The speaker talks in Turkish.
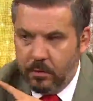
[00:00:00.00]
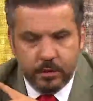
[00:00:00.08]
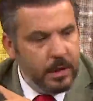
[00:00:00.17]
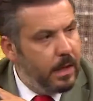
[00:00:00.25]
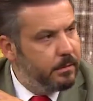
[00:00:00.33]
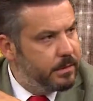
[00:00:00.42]
o
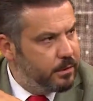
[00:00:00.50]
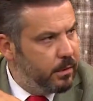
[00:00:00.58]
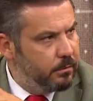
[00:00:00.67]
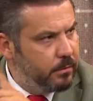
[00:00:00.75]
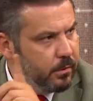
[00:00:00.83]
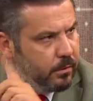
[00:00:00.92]
öyle bir şey
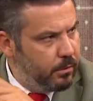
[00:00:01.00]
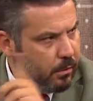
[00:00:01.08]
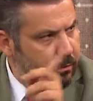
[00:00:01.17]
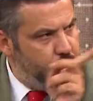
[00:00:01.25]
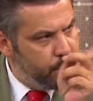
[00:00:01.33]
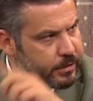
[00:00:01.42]
girdik, bu.
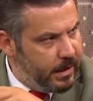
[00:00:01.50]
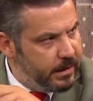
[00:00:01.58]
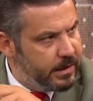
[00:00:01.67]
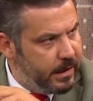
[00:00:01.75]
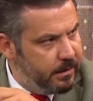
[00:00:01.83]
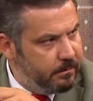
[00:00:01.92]
ben de Bunun bir
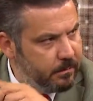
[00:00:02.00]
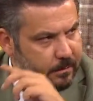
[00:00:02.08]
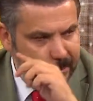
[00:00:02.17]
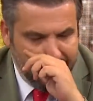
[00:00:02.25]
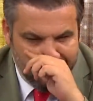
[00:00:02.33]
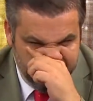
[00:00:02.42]
ek, girelim.
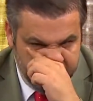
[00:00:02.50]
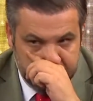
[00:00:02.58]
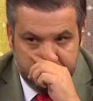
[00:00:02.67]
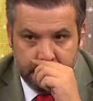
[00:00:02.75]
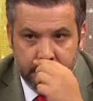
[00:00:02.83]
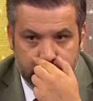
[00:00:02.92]
ben de bir
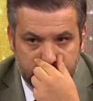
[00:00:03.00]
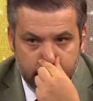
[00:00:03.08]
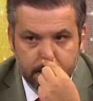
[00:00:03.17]
ekleme yapayım o